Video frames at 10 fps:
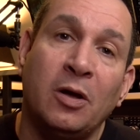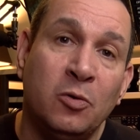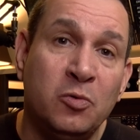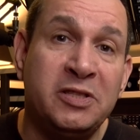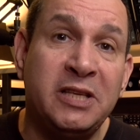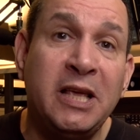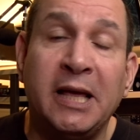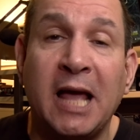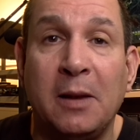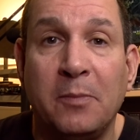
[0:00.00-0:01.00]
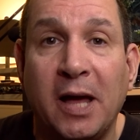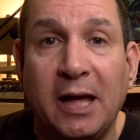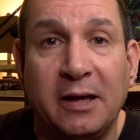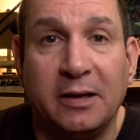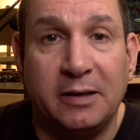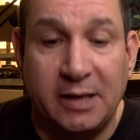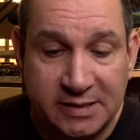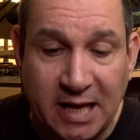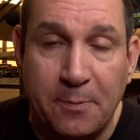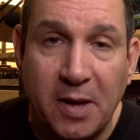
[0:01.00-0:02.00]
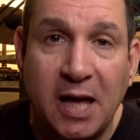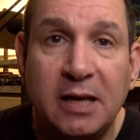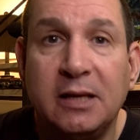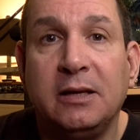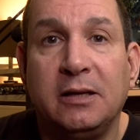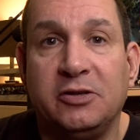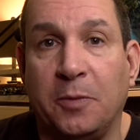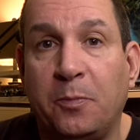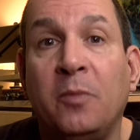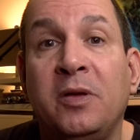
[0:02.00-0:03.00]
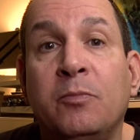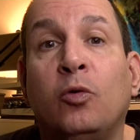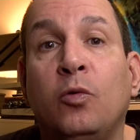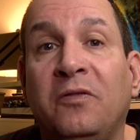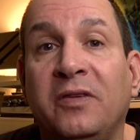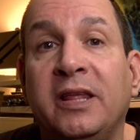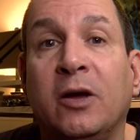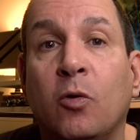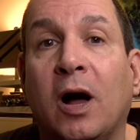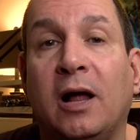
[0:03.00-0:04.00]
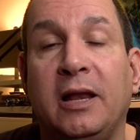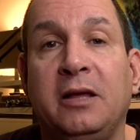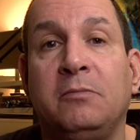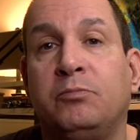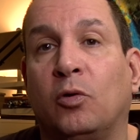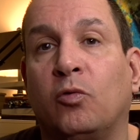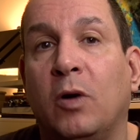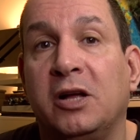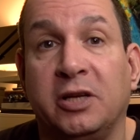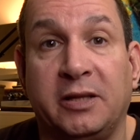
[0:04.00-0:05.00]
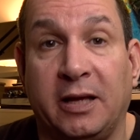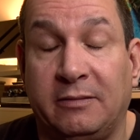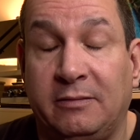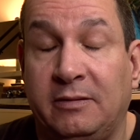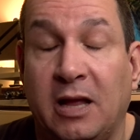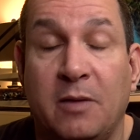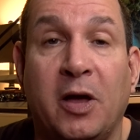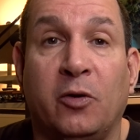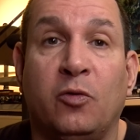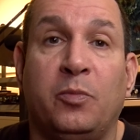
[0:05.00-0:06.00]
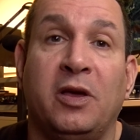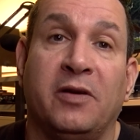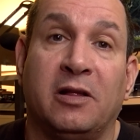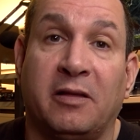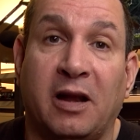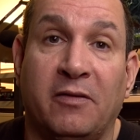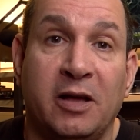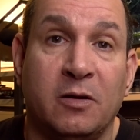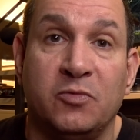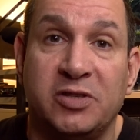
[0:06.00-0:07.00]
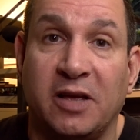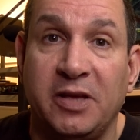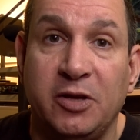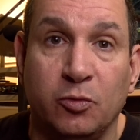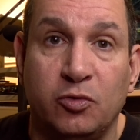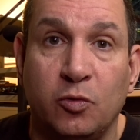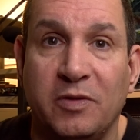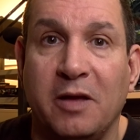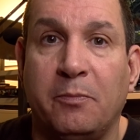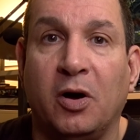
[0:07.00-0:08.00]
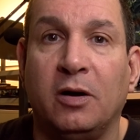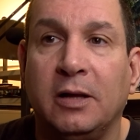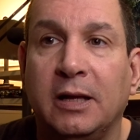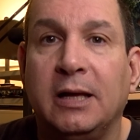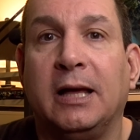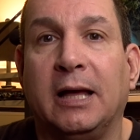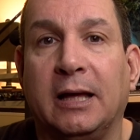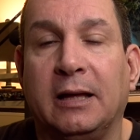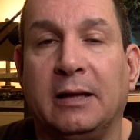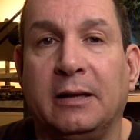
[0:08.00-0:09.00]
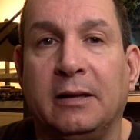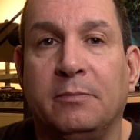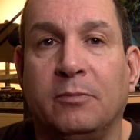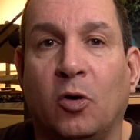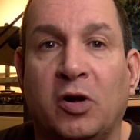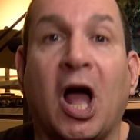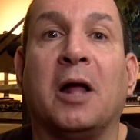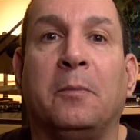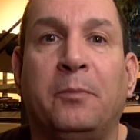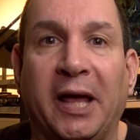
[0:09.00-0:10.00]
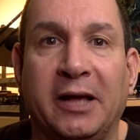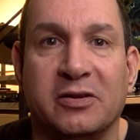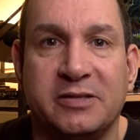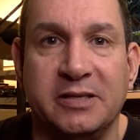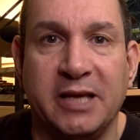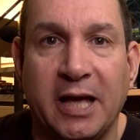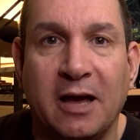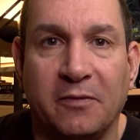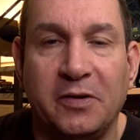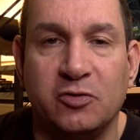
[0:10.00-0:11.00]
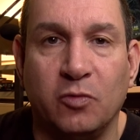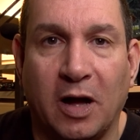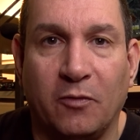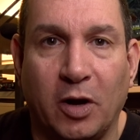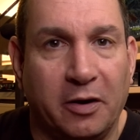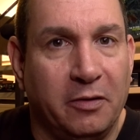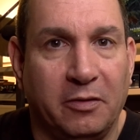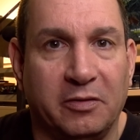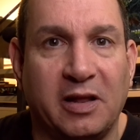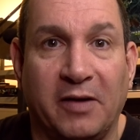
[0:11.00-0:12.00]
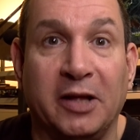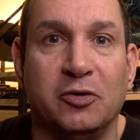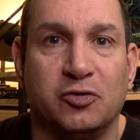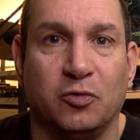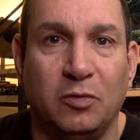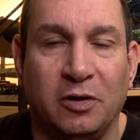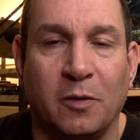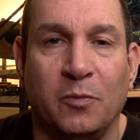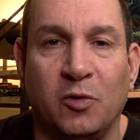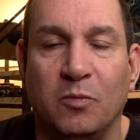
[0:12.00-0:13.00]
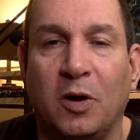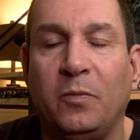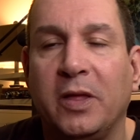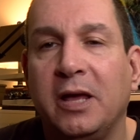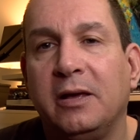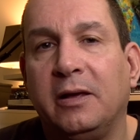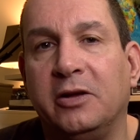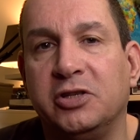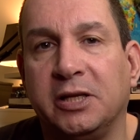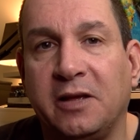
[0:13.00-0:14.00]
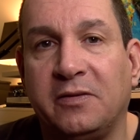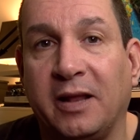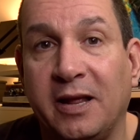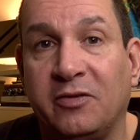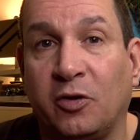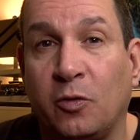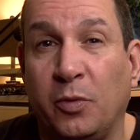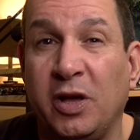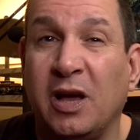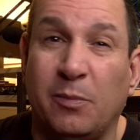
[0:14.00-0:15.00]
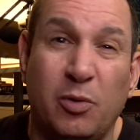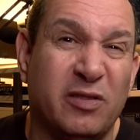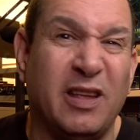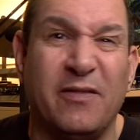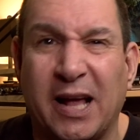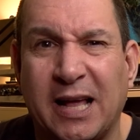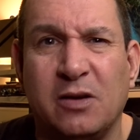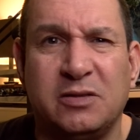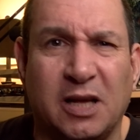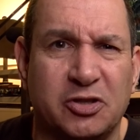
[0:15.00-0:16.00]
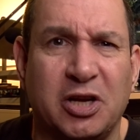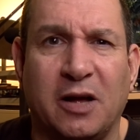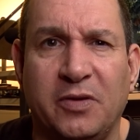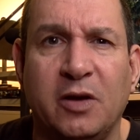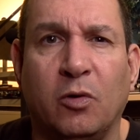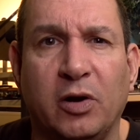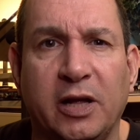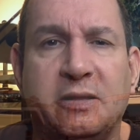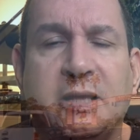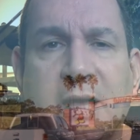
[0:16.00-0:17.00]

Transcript: Aussi également, récemment, j'ai pas mis beaucoup de vidéos en ligne. Pourquoi? J'étais tellement occupé avec le travail. Comme vous savez, YouTube n'est pas euh, mon gagne-pain quotidien. En fait, je dois avoir un, travail de jour, comme tout le monde. J'ai été très occupé, en plus des vacances en janvier où on était